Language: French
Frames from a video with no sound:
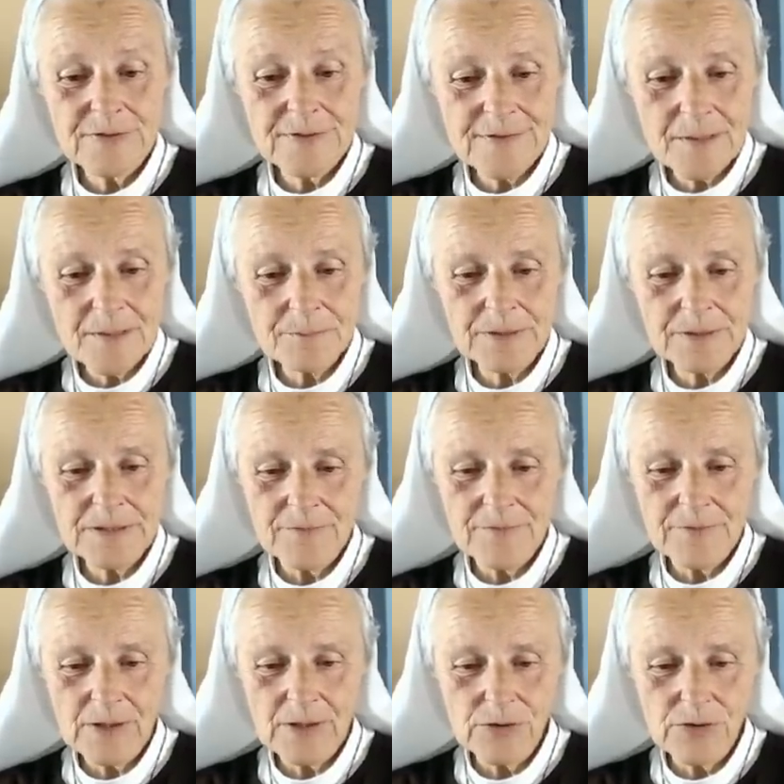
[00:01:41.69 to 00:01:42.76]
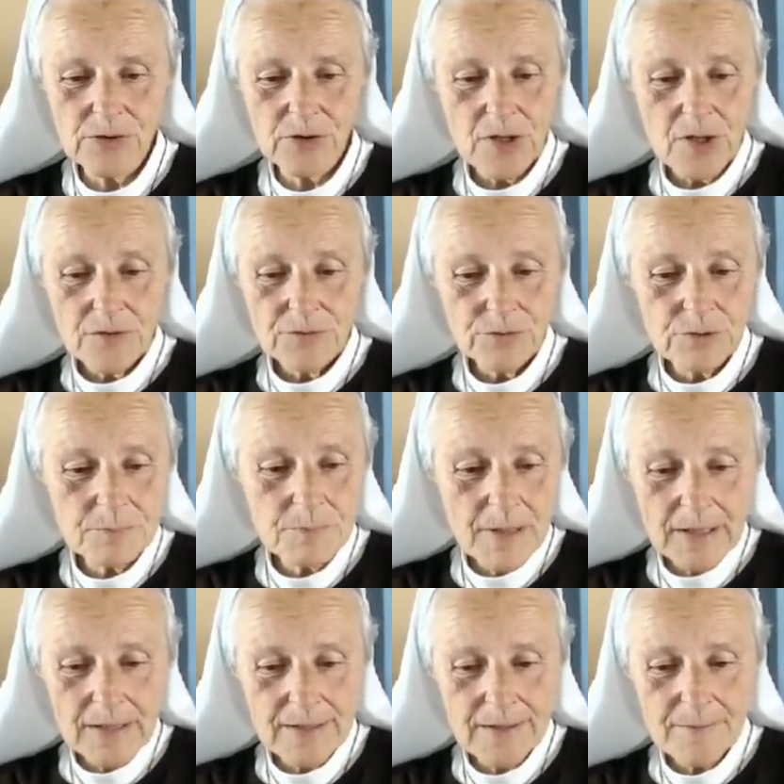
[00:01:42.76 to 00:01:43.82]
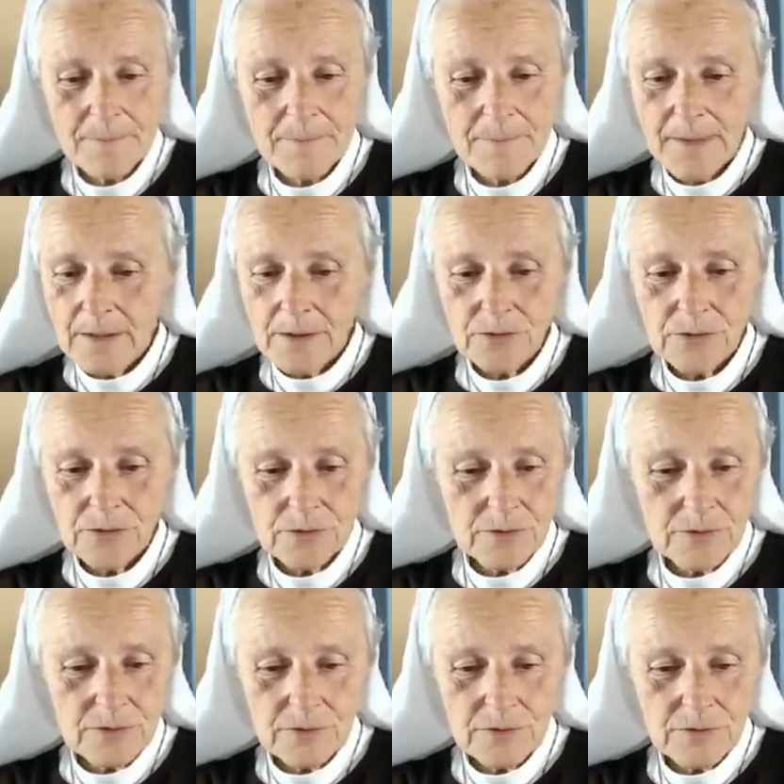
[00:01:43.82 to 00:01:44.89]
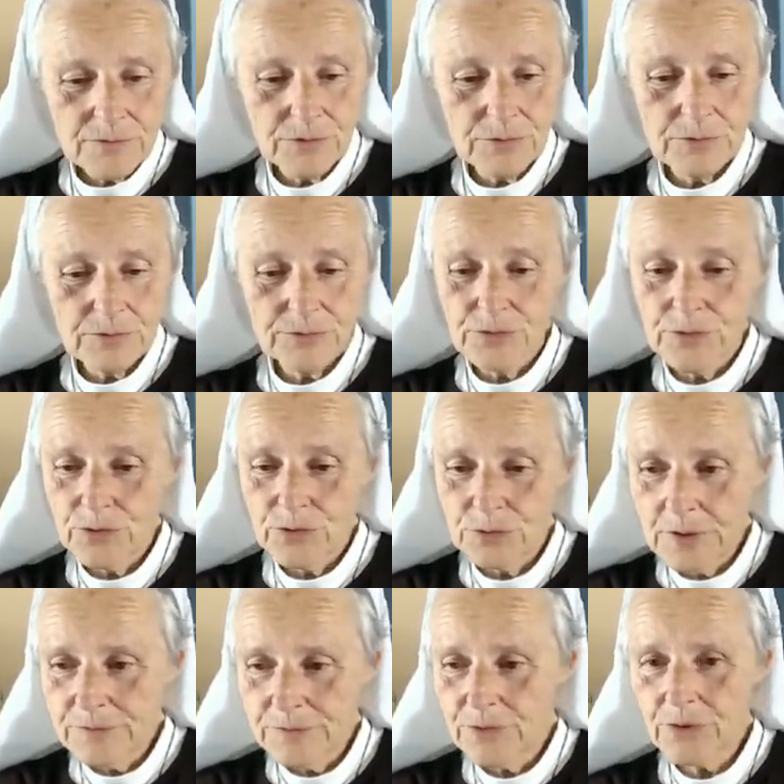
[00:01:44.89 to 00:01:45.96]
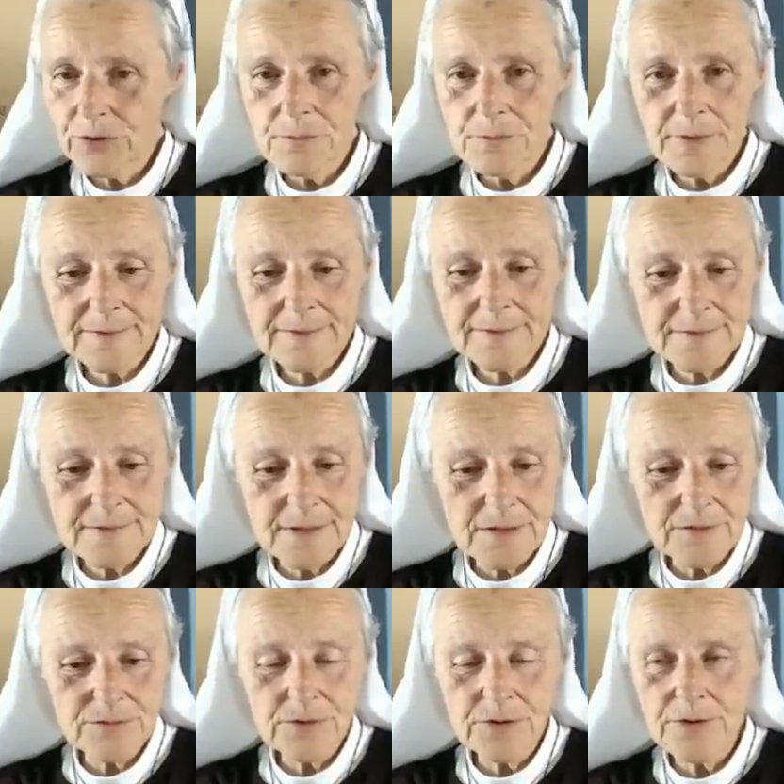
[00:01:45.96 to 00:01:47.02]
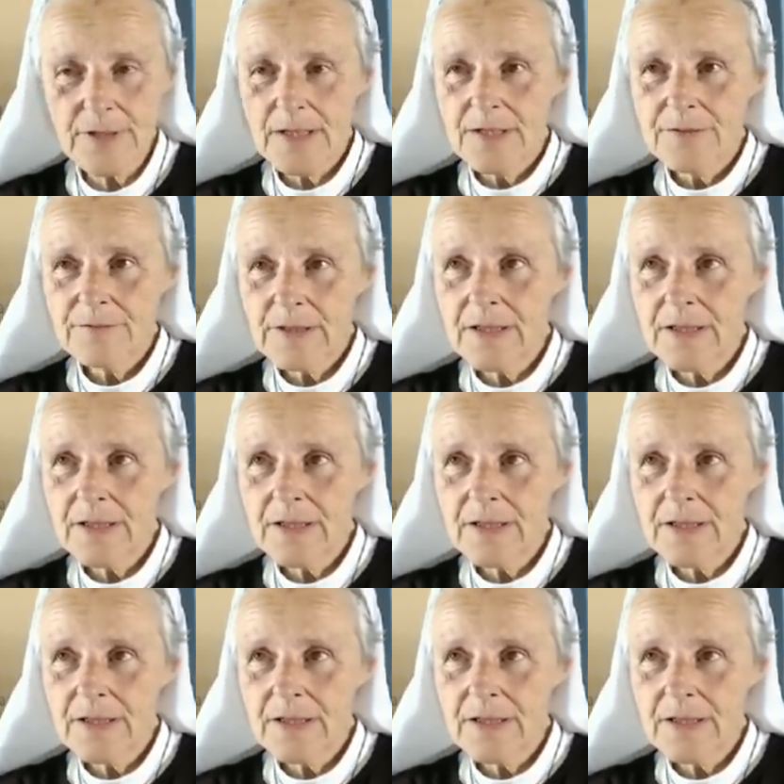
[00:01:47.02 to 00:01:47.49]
Donc c'est ça, prier avec le cœur. Vous lui parlez de, vous le louez, vous le remerciez, vous le,